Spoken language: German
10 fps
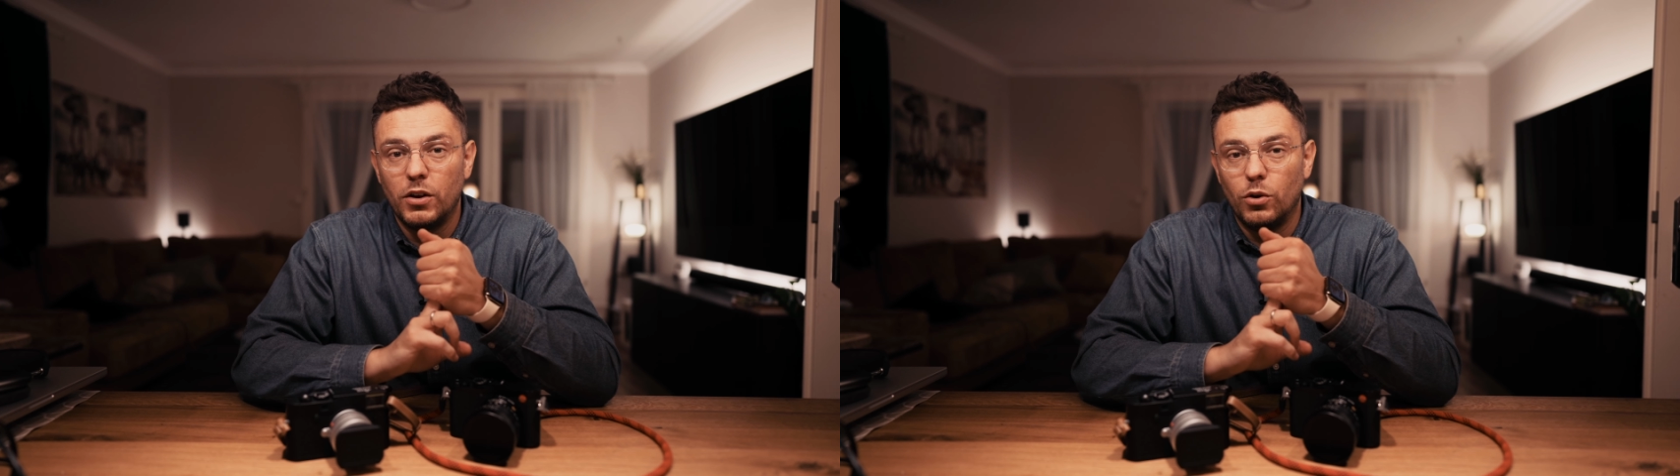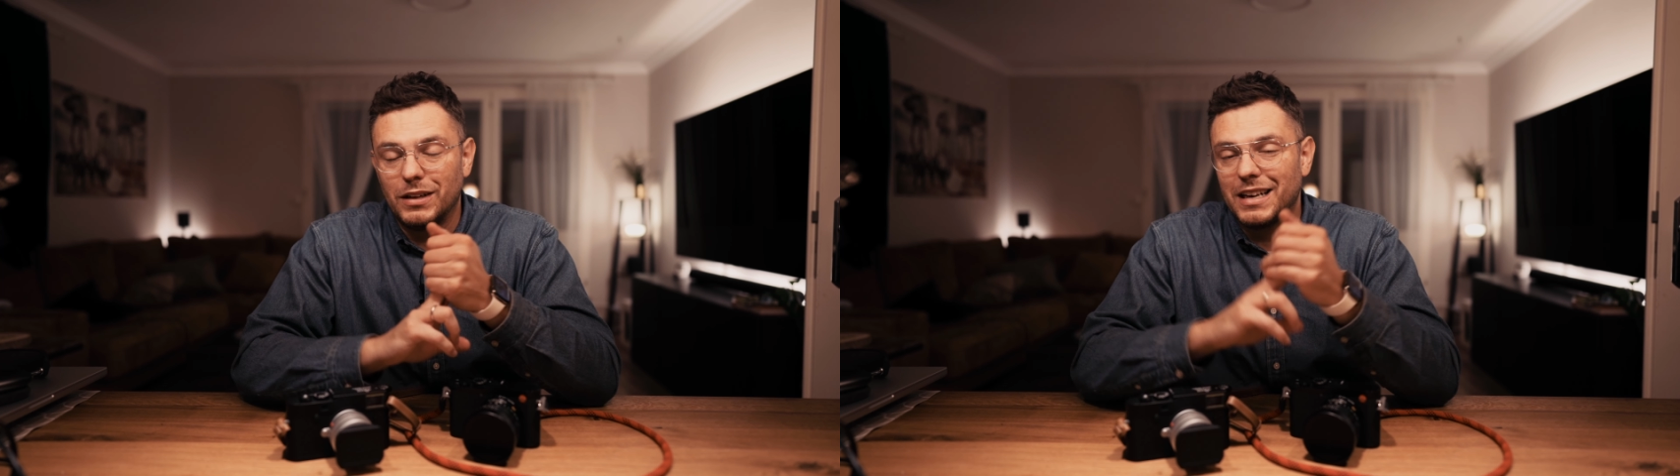
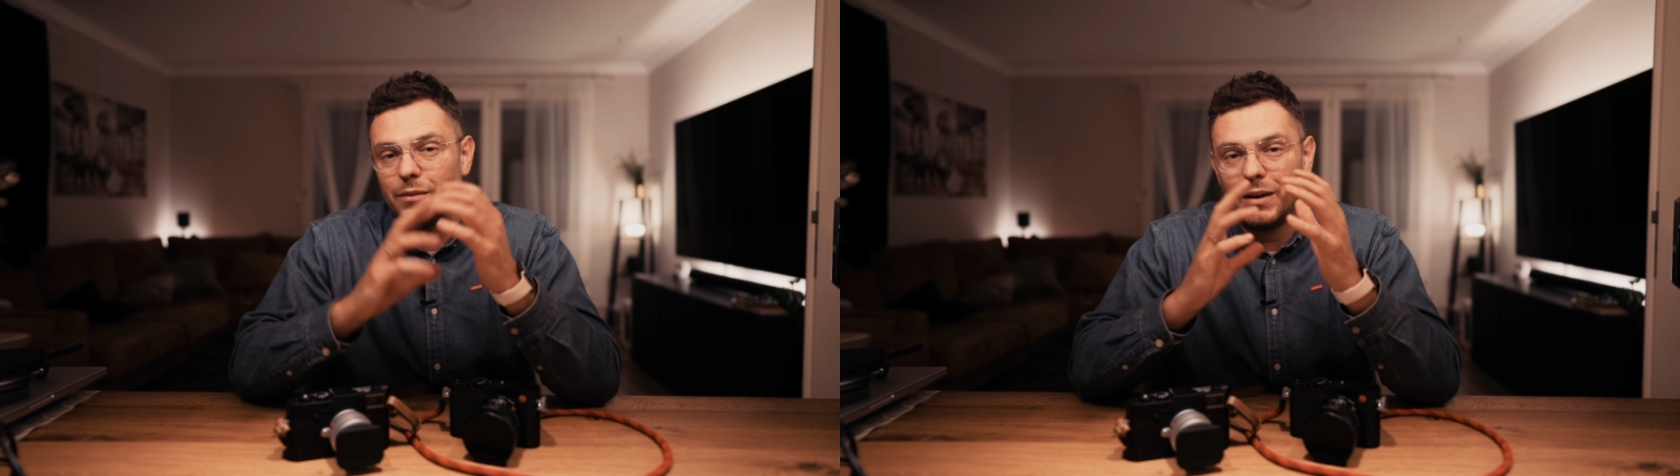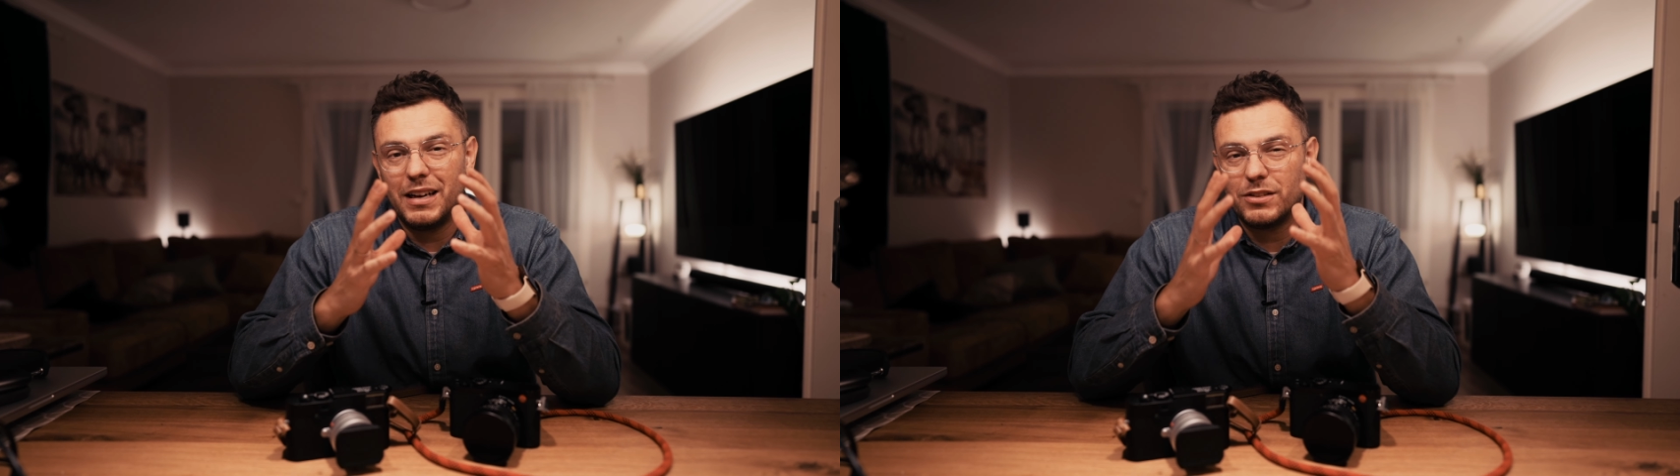und
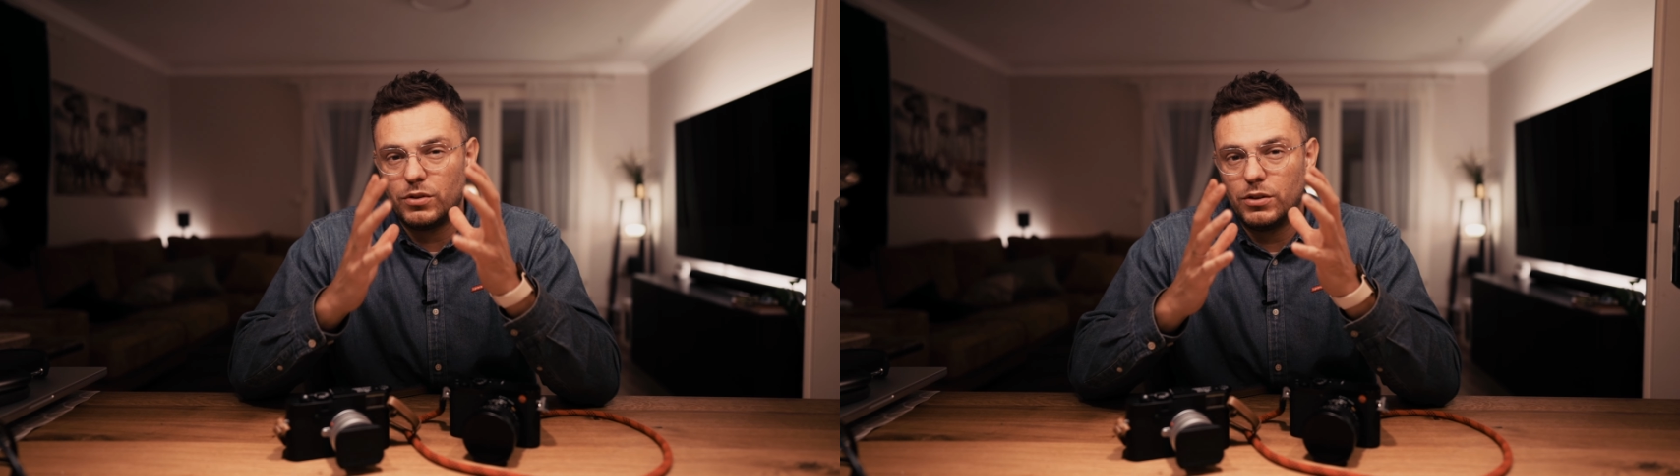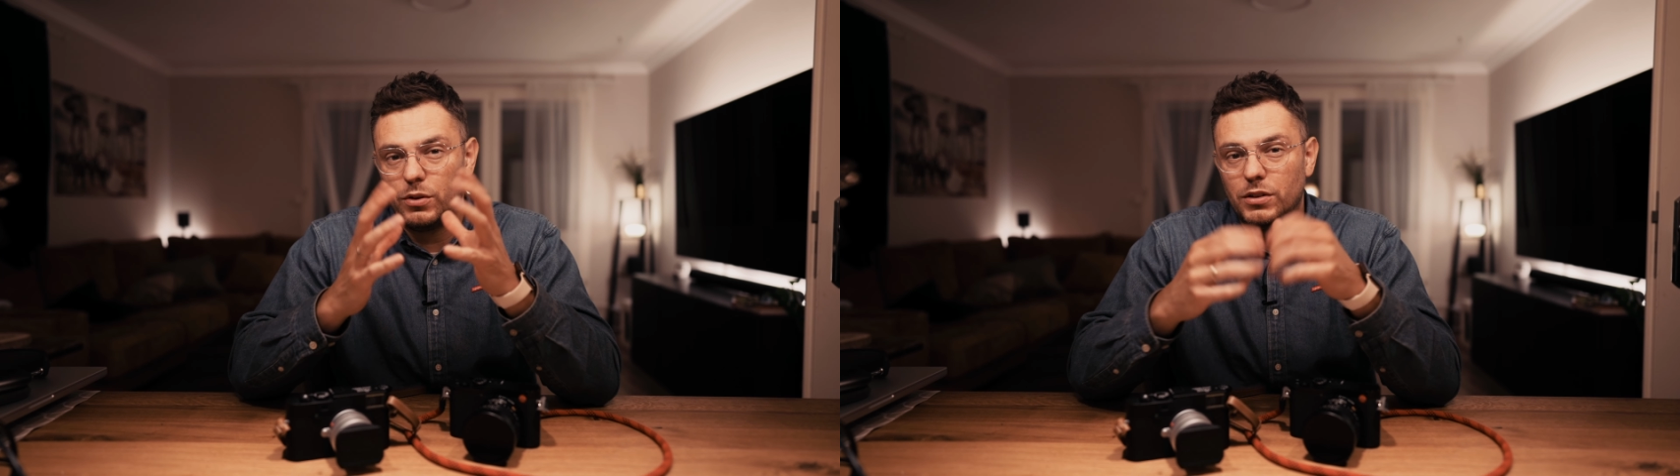allgemein hast du
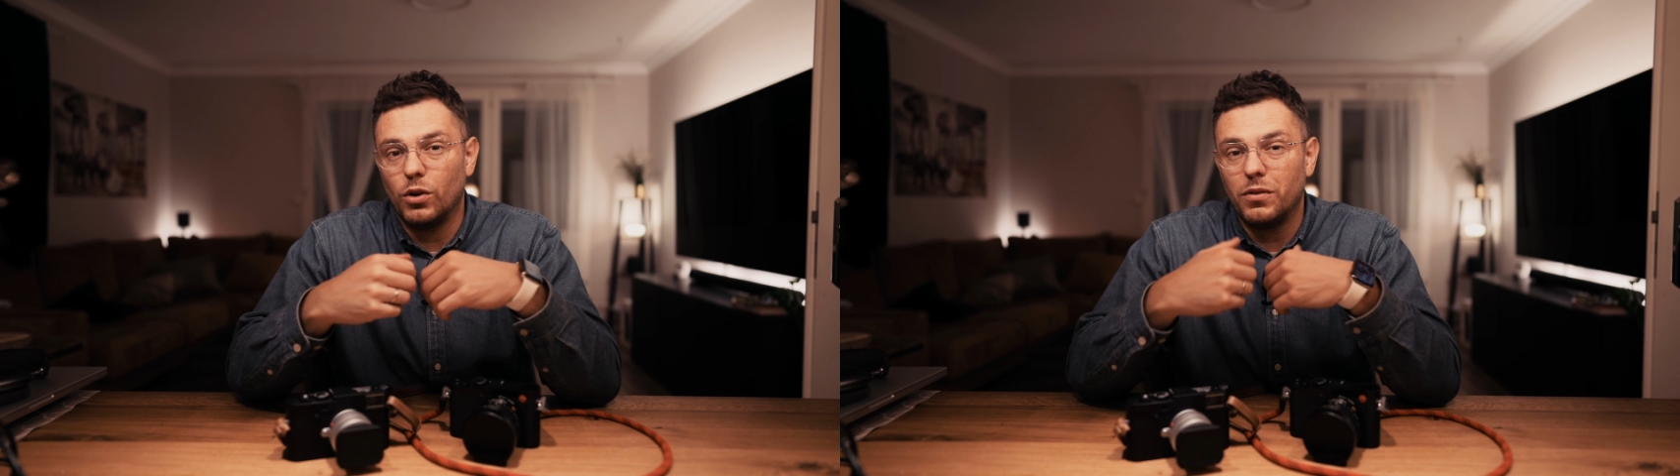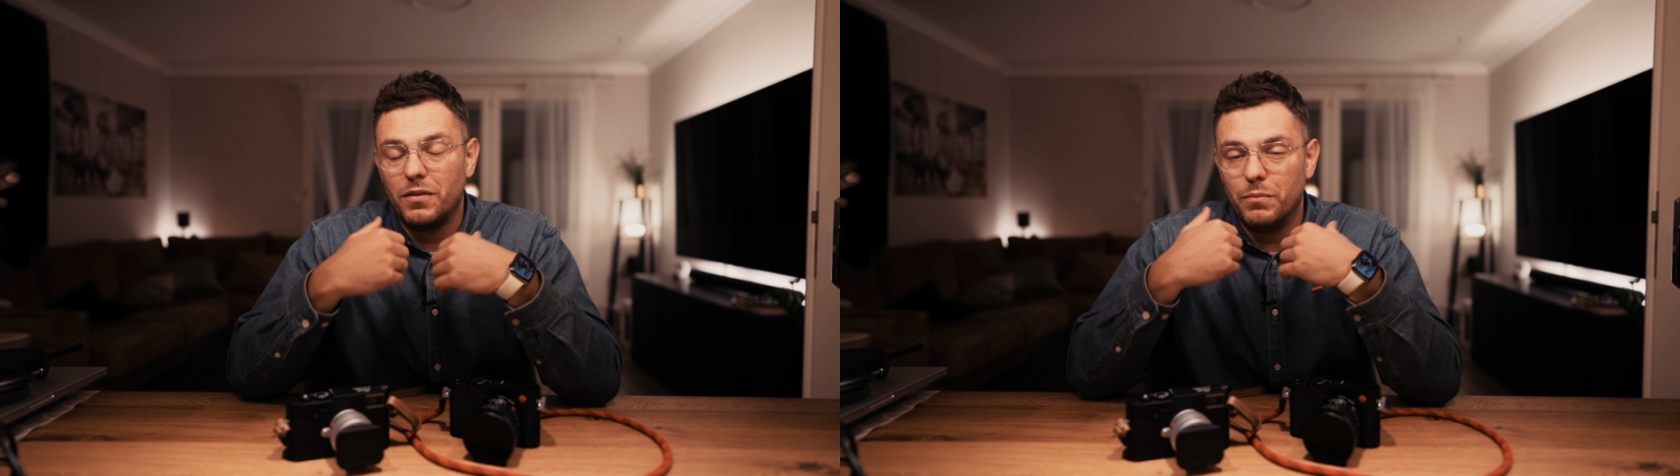natürlich auch